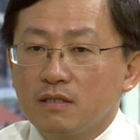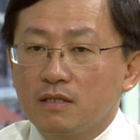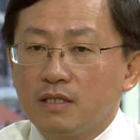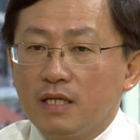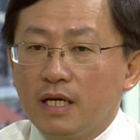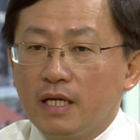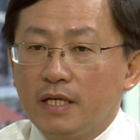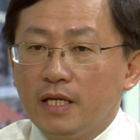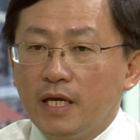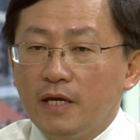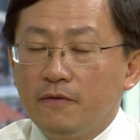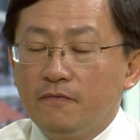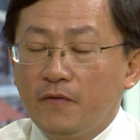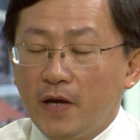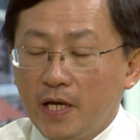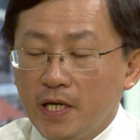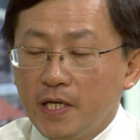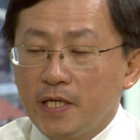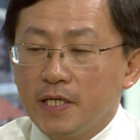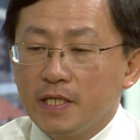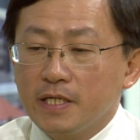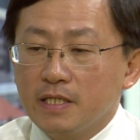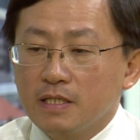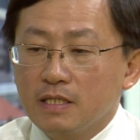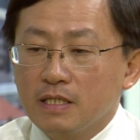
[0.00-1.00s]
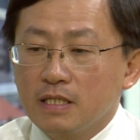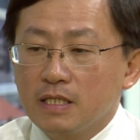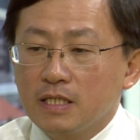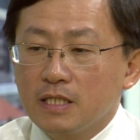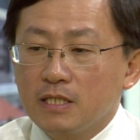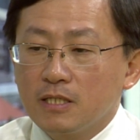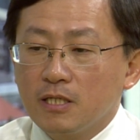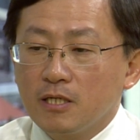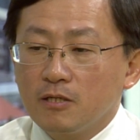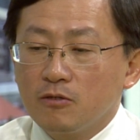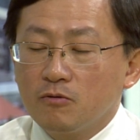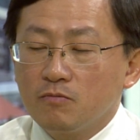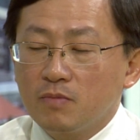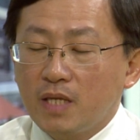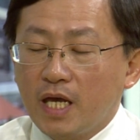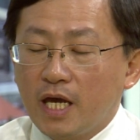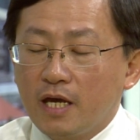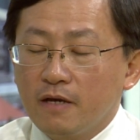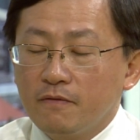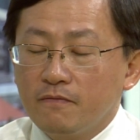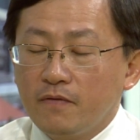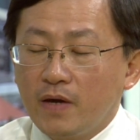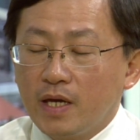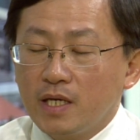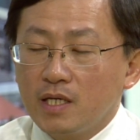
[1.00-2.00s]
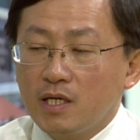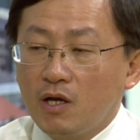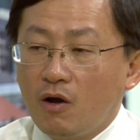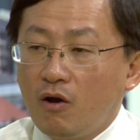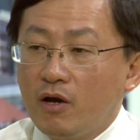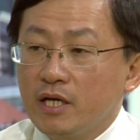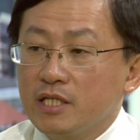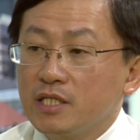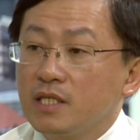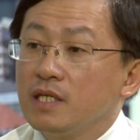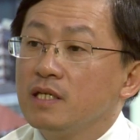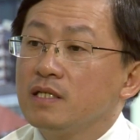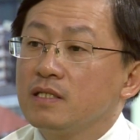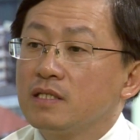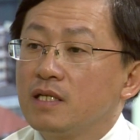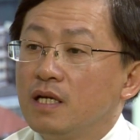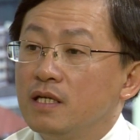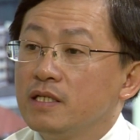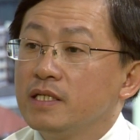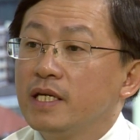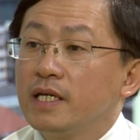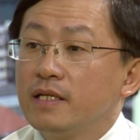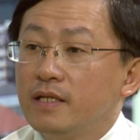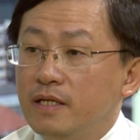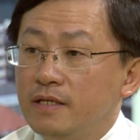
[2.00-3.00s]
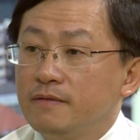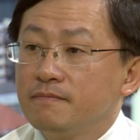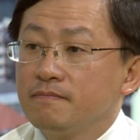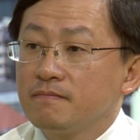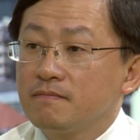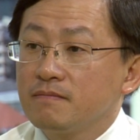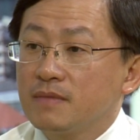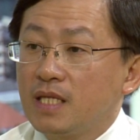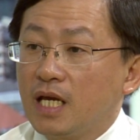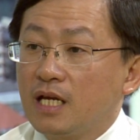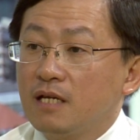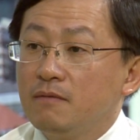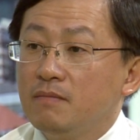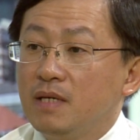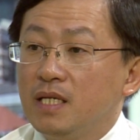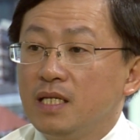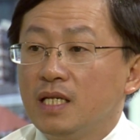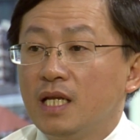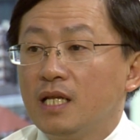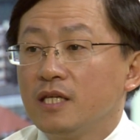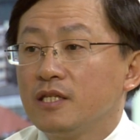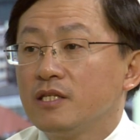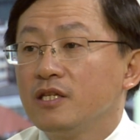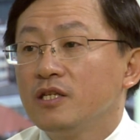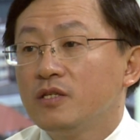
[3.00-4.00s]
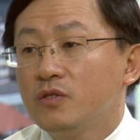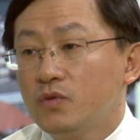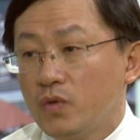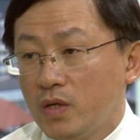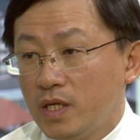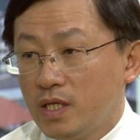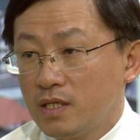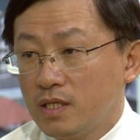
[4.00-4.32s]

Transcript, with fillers: là để phát hiện thì chúng ta phải coi tiền sử gia đình tại cái bệnh này là di truyền